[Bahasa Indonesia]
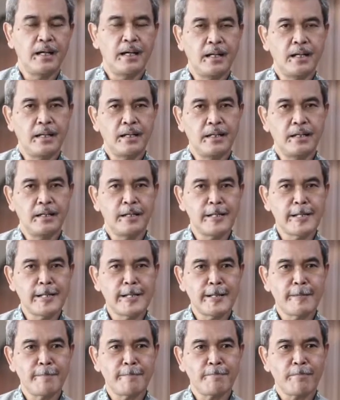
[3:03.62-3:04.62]

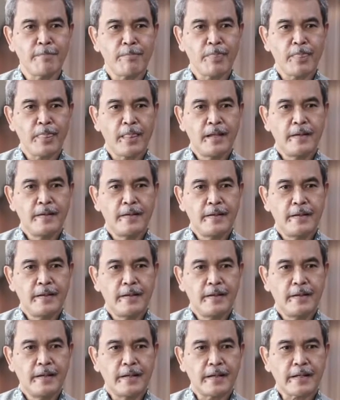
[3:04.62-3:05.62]
uh,
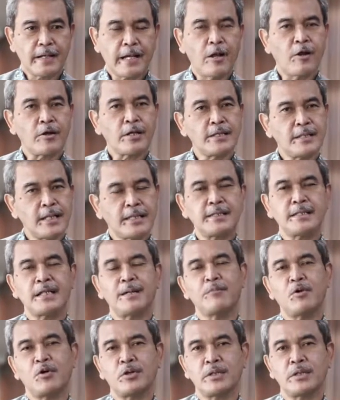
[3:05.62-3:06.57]
kalau kita tidak mau